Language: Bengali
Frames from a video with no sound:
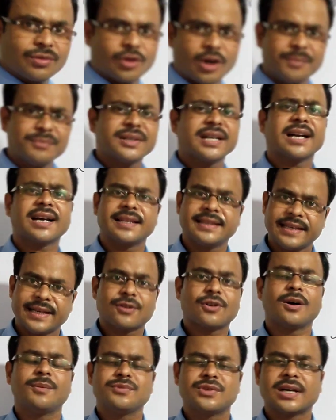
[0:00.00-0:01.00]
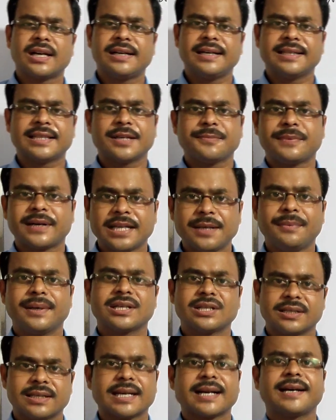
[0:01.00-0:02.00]
কম টাকা দিয়ে কম চাল নিতে পারি
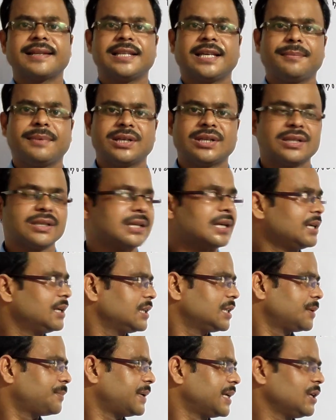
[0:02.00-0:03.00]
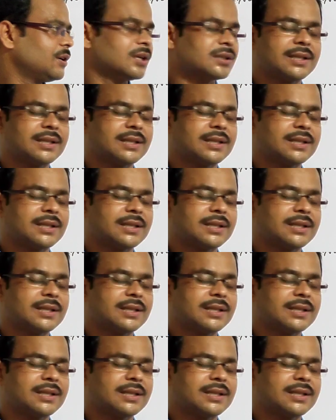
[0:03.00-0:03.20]
বেশি টাকা দিয়ে বেশি চাল নিতে পারি